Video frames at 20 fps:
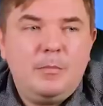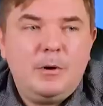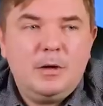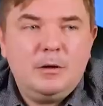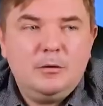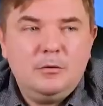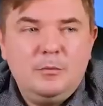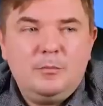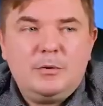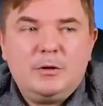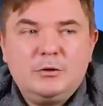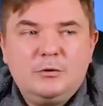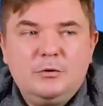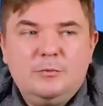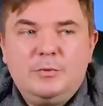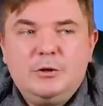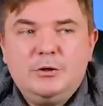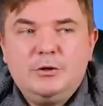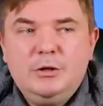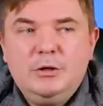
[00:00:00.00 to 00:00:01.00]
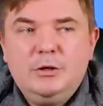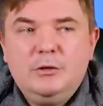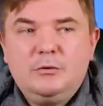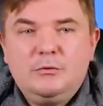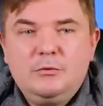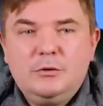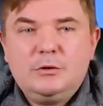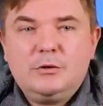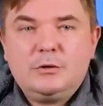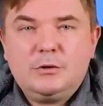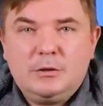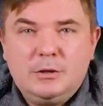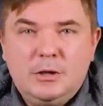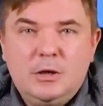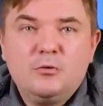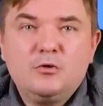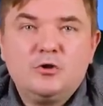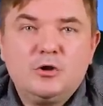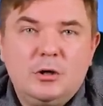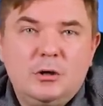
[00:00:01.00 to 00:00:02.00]
По одной простой причине, то есть
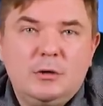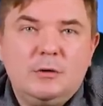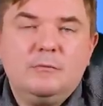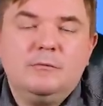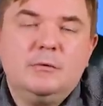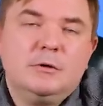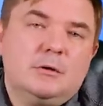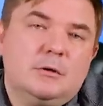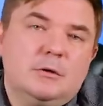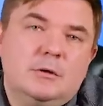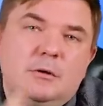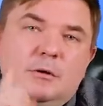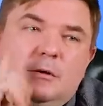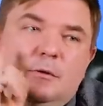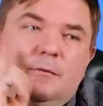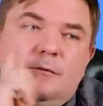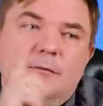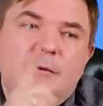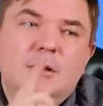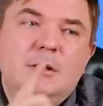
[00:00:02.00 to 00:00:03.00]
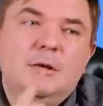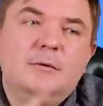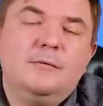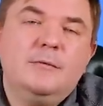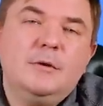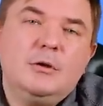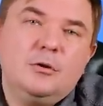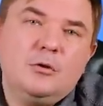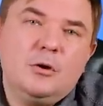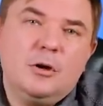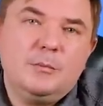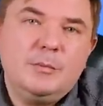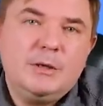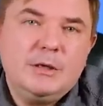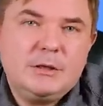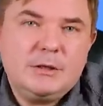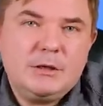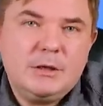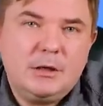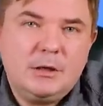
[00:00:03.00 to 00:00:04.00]
я уже вот э, в этом видео
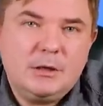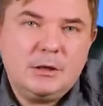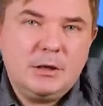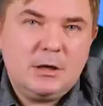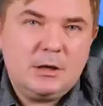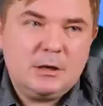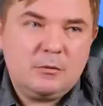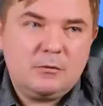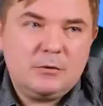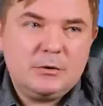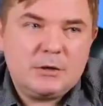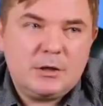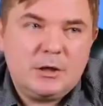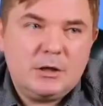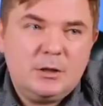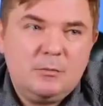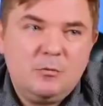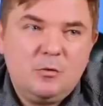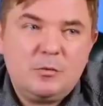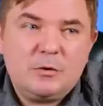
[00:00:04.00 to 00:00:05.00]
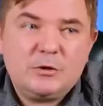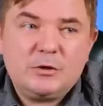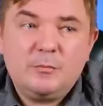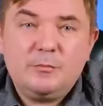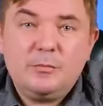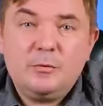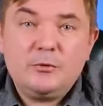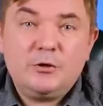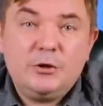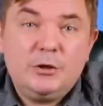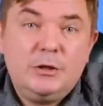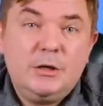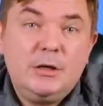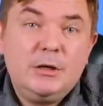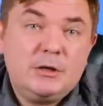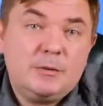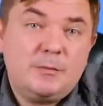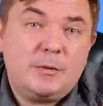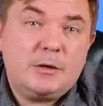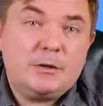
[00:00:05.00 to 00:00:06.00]
объяснял, да, то есть каким образом получить
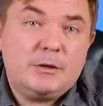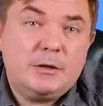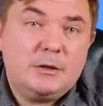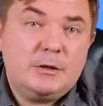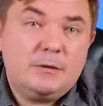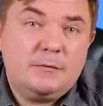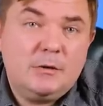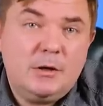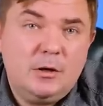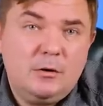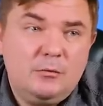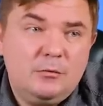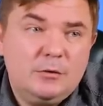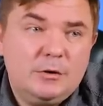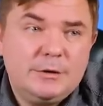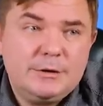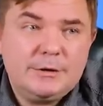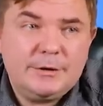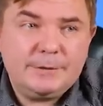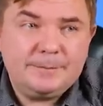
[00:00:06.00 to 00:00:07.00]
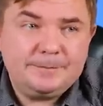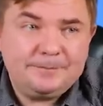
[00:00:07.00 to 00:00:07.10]
30% доходности